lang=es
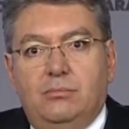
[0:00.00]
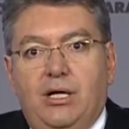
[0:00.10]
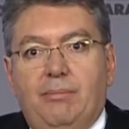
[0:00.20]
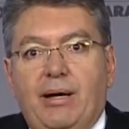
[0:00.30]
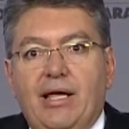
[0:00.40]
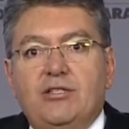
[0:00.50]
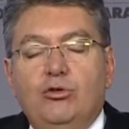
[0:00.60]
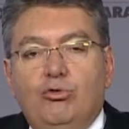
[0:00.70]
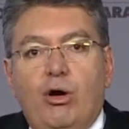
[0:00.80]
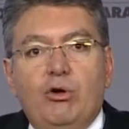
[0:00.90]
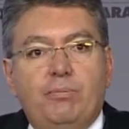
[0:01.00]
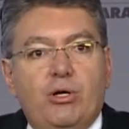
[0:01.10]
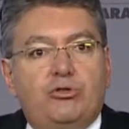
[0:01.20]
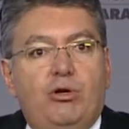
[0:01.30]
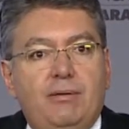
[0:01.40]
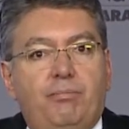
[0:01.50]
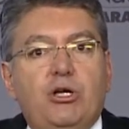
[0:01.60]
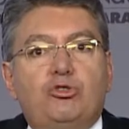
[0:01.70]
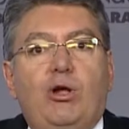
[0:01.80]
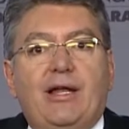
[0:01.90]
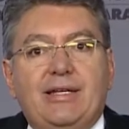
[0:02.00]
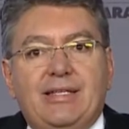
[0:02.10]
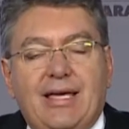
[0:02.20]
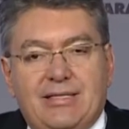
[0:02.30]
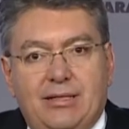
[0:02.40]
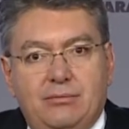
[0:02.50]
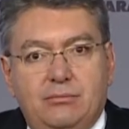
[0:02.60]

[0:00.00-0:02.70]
Aparece un nuevo impuesto, el impuesto a la riqueza.